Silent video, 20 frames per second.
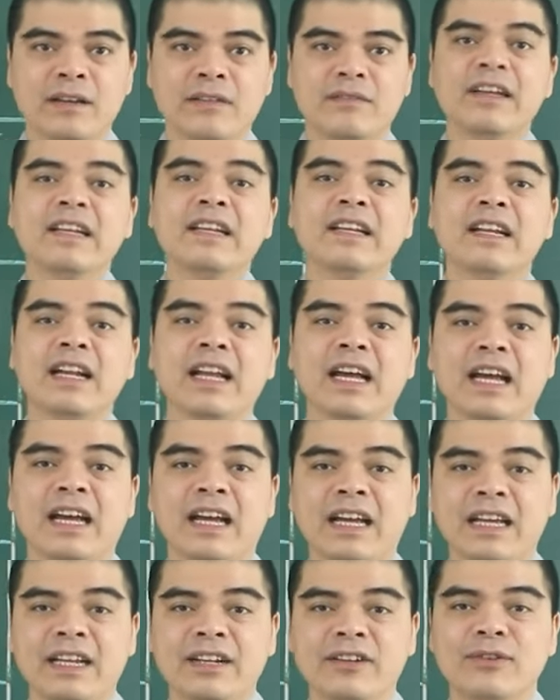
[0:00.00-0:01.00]
Vậy nên là
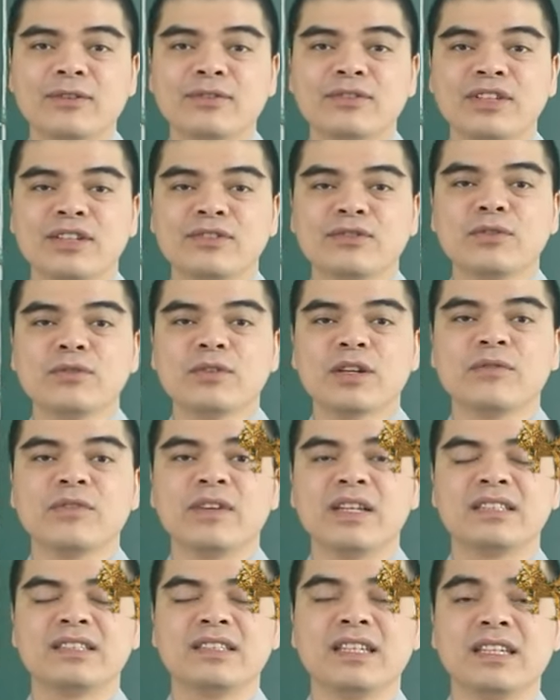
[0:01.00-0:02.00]
ấy, nó cũng sẽ giúp cho cái
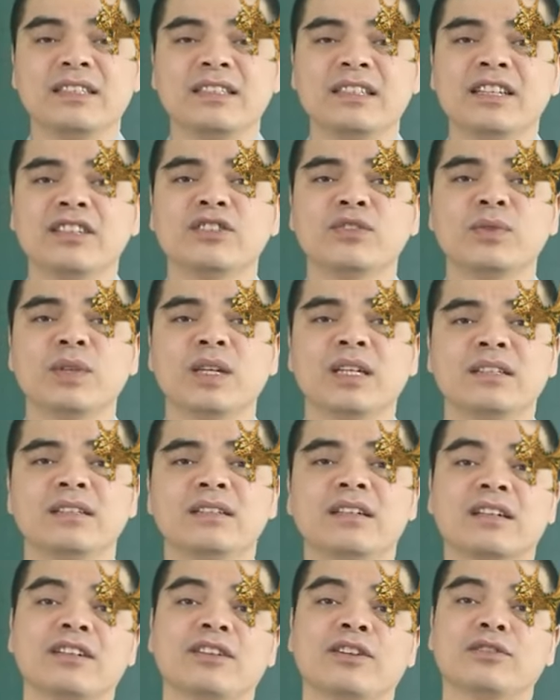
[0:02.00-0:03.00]
vận trình nhân duyên
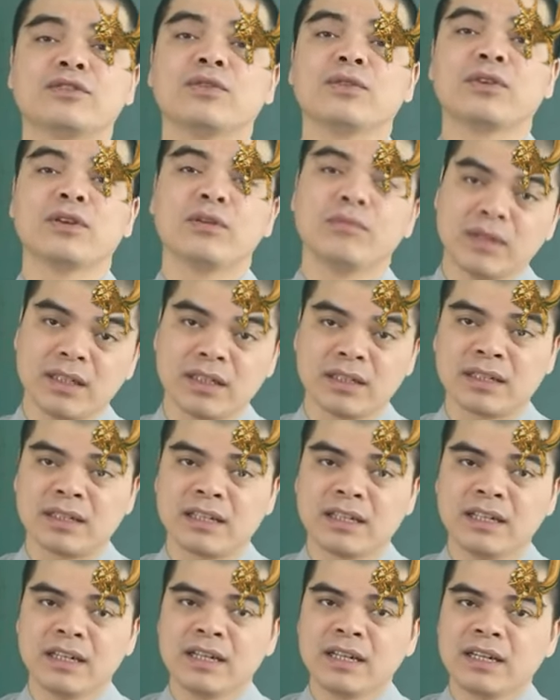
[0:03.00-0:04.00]
được nở rộ không ngừng.
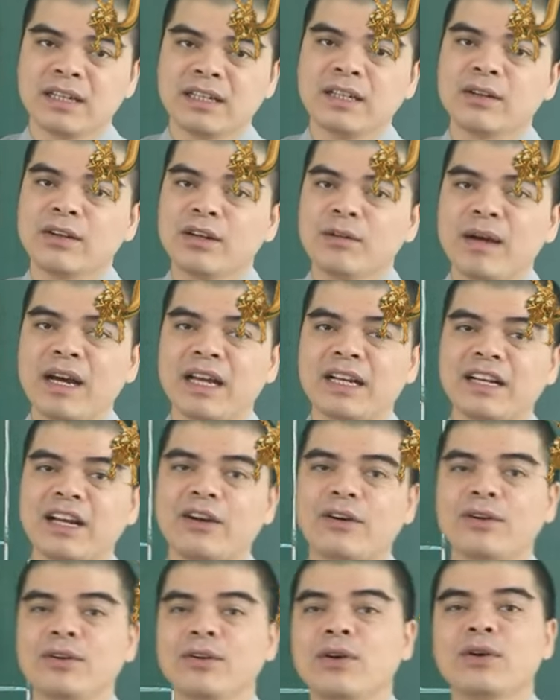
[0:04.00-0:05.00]
Nếu các bạn
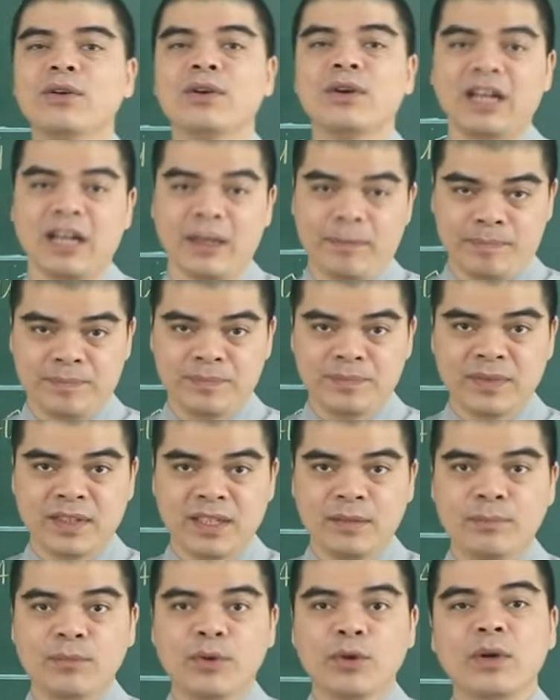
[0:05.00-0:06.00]
đã có đôi có cặp
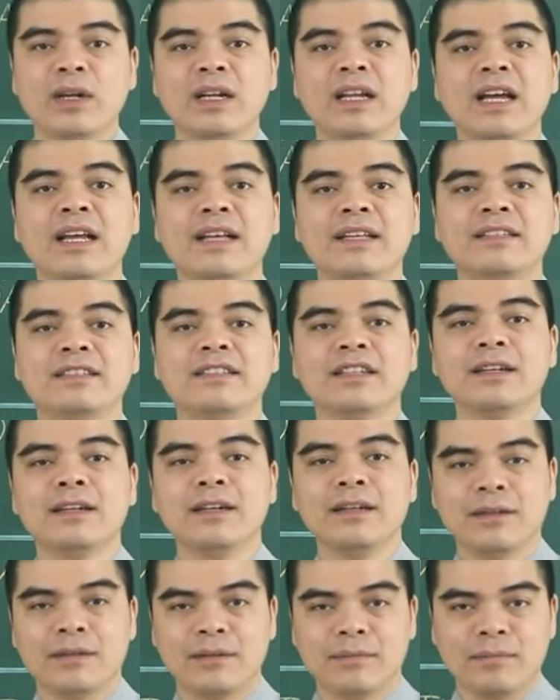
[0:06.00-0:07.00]
mối quan hệ
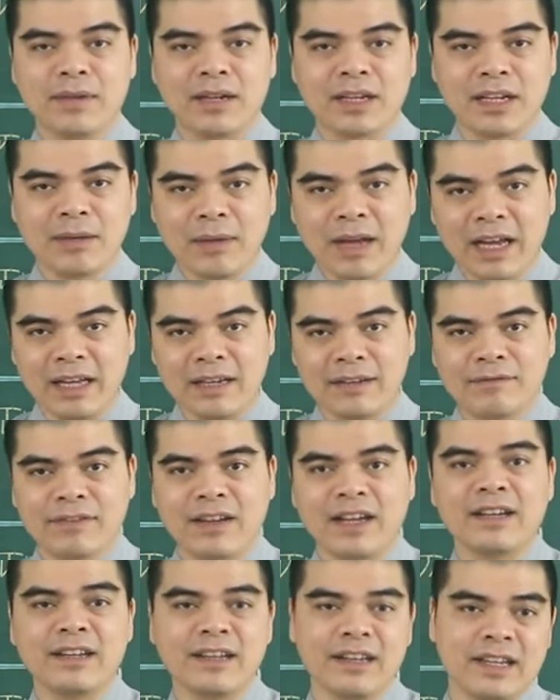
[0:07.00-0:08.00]
giữa các bạn
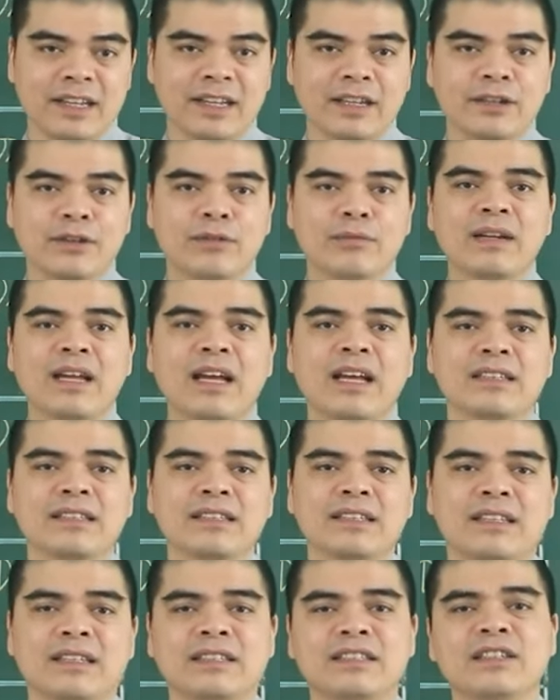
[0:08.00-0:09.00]
và người ấy cũng
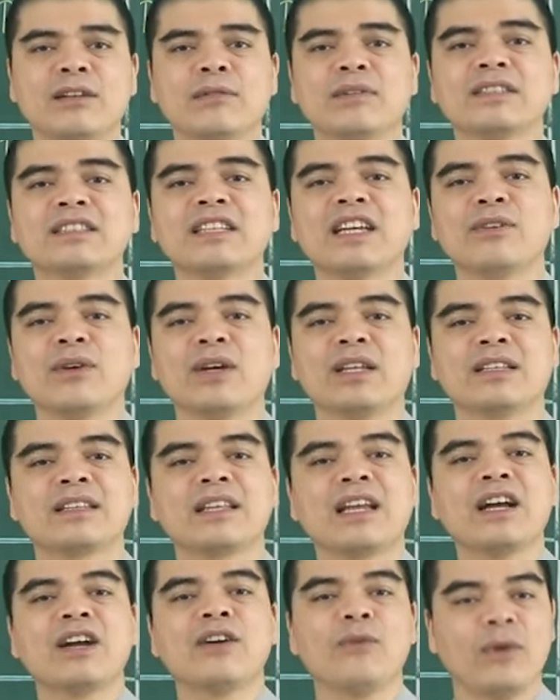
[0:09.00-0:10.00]
đang gì trong cái giai đoạn
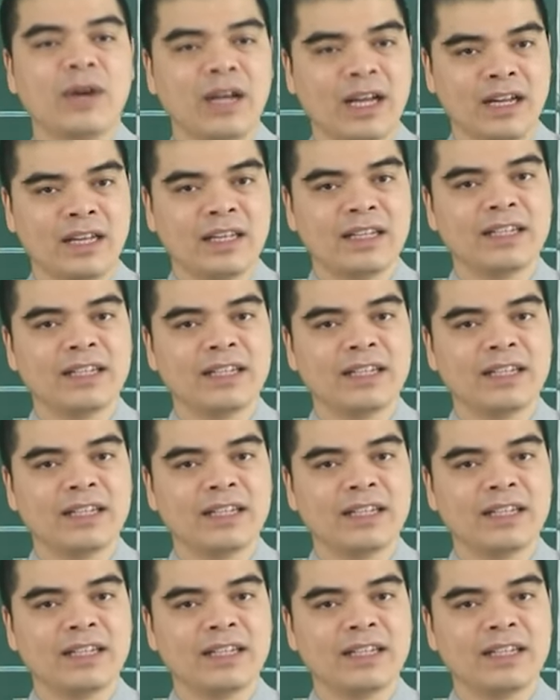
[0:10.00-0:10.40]
thăng hoa